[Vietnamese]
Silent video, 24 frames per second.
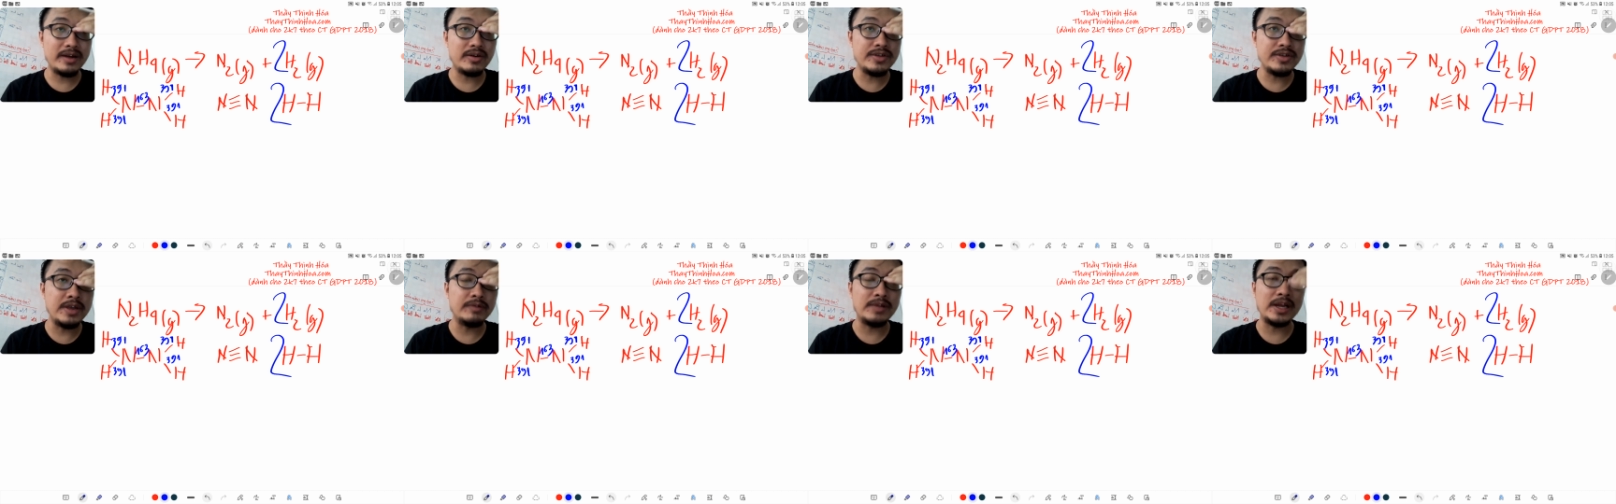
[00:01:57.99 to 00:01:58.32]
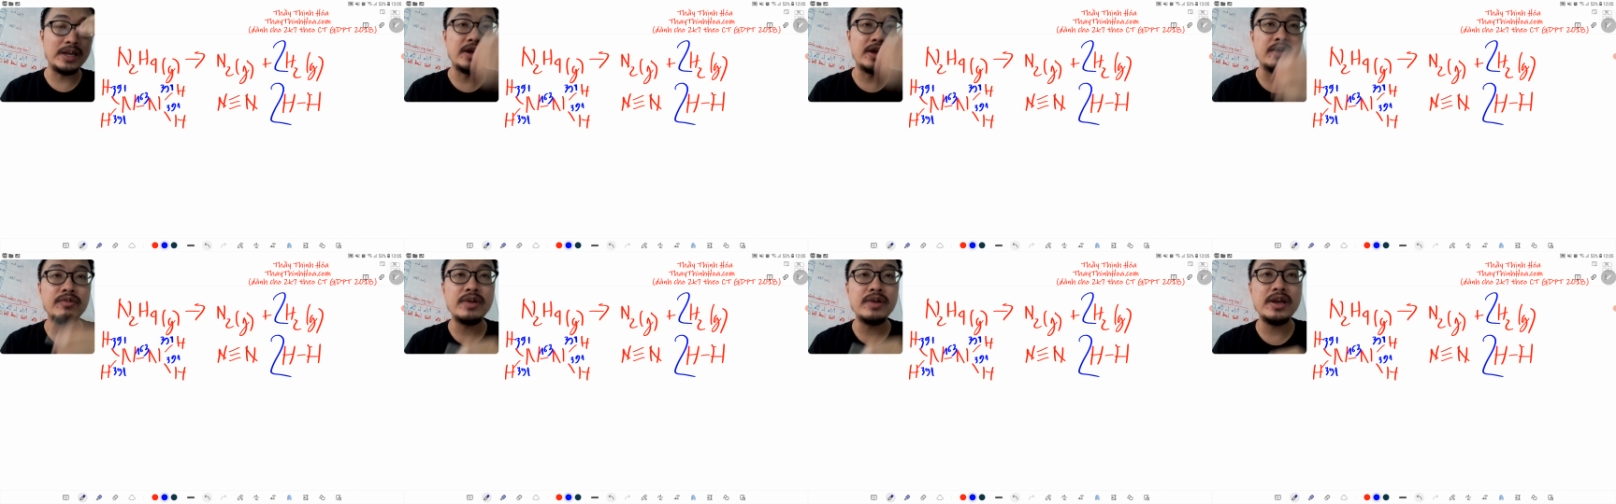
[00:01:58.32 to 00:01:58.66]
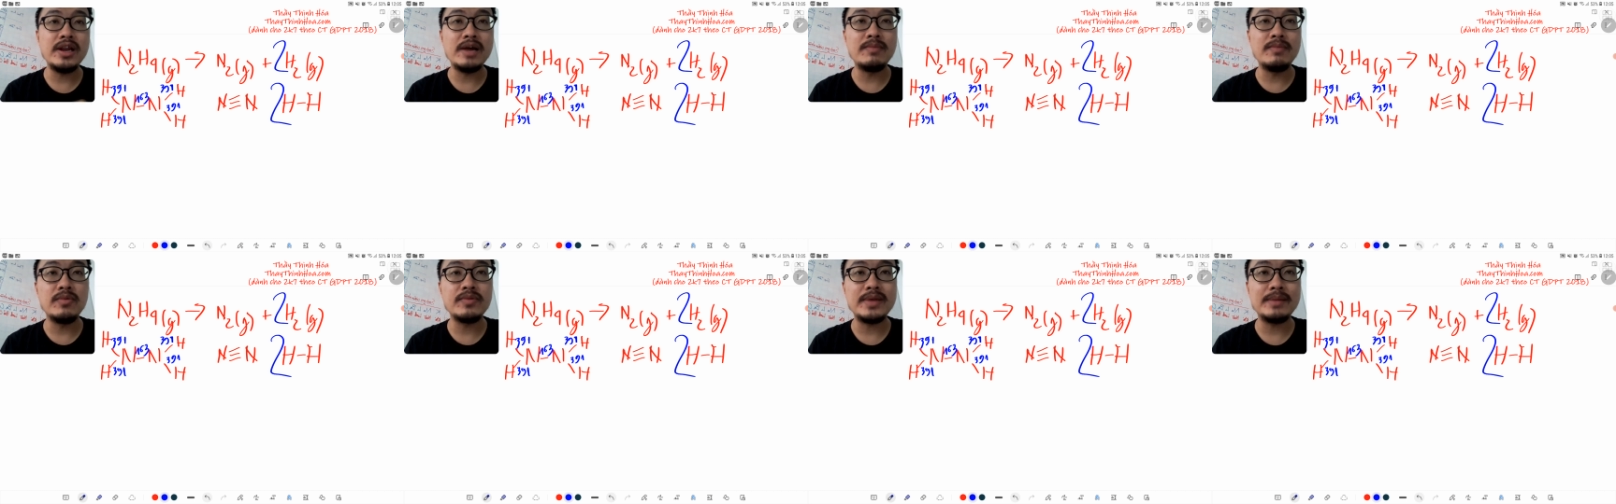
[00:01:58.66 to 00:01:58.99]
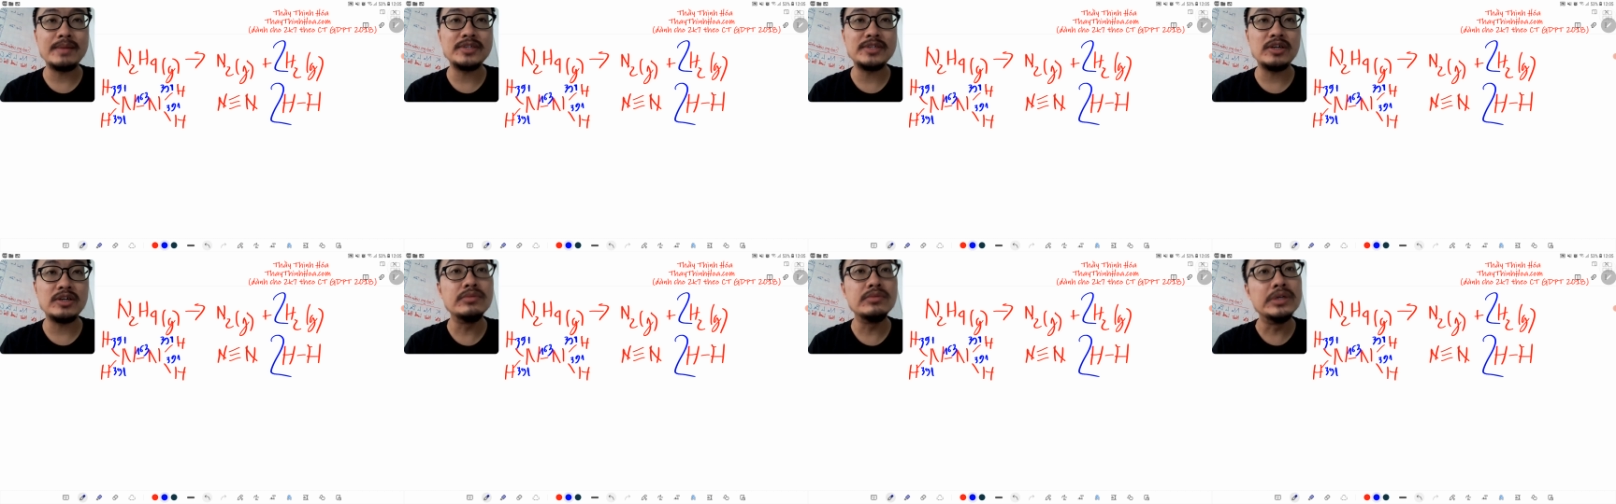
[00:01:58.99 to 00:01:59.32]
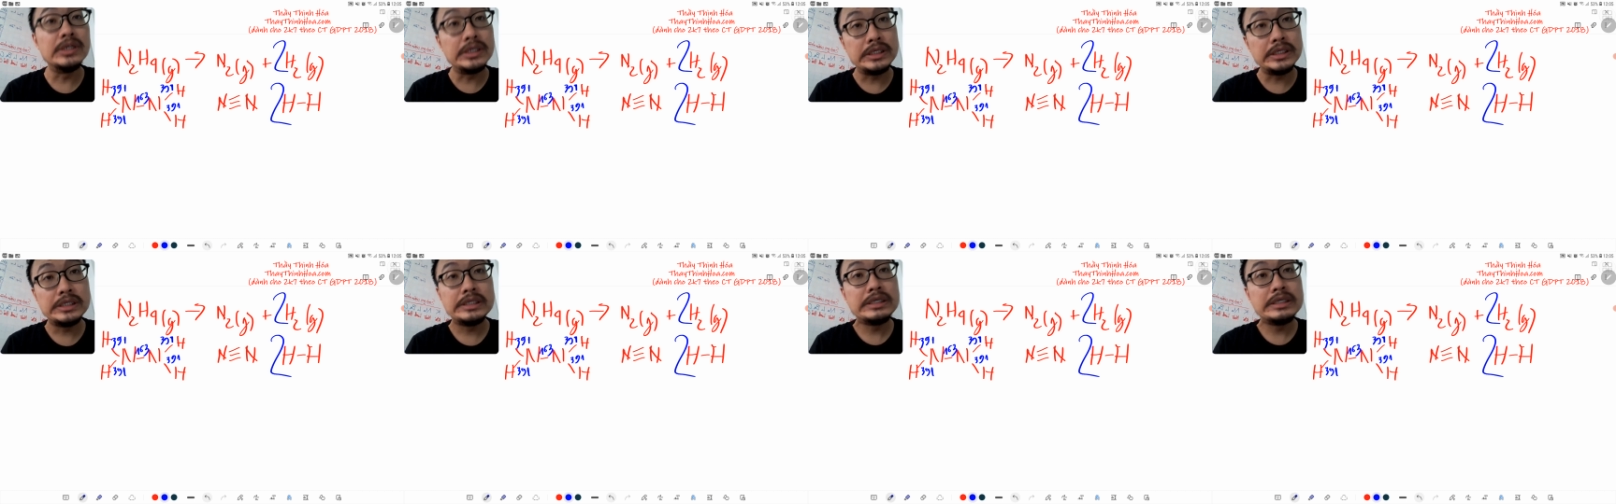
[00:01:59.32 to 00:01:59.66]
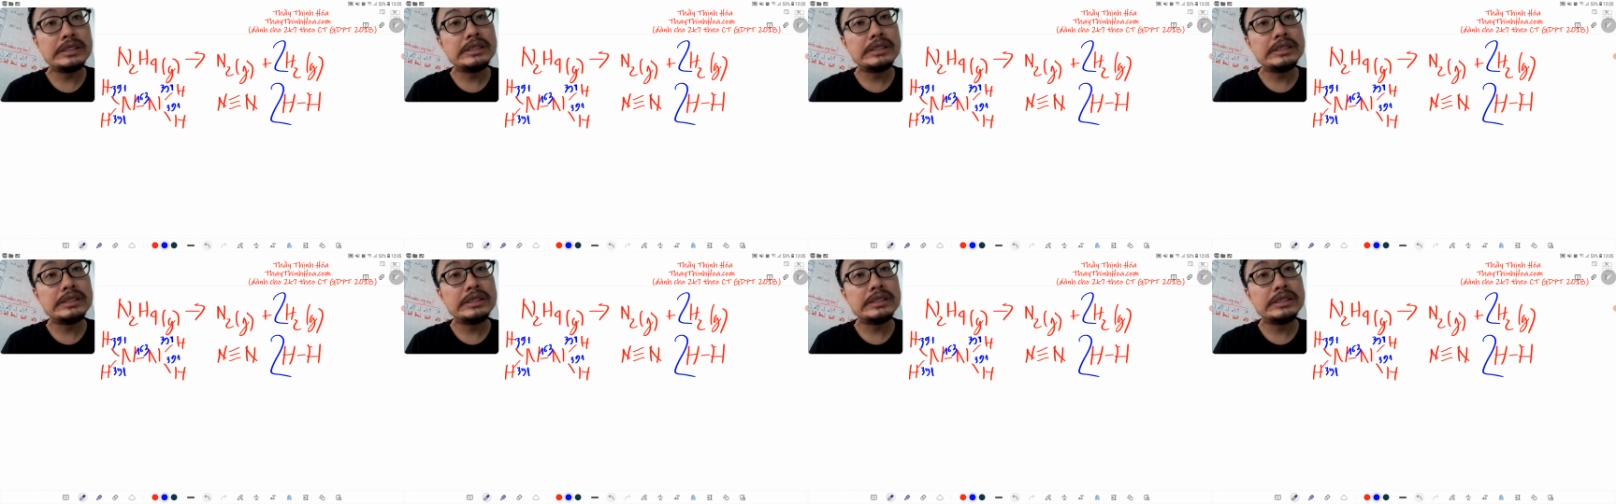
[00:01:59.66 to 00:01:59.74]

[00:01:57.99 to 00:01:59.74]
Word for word: có nhiều tài liệu ghi là 160